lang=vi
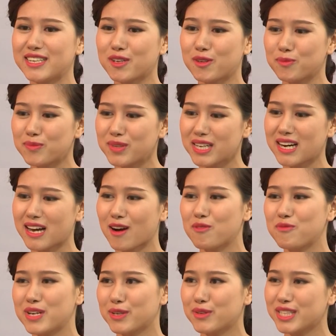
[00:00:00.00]
cũng như là
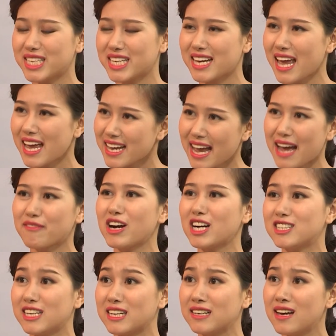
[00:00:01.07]
công việc của chị ngày càng
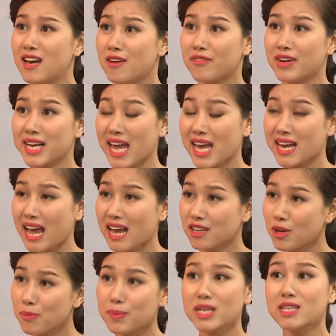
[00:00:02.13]
phát triển và ngày
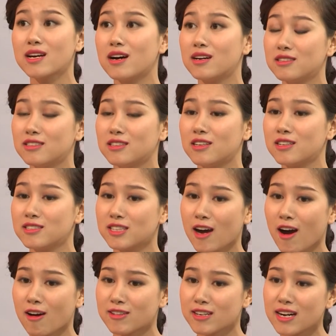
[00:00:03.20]
càng giúp ích hơn nữa
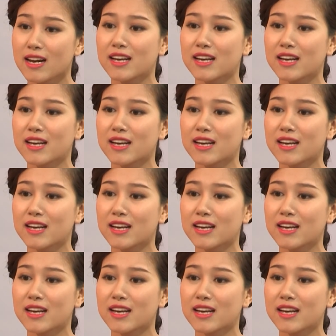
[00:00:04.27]
cho rất là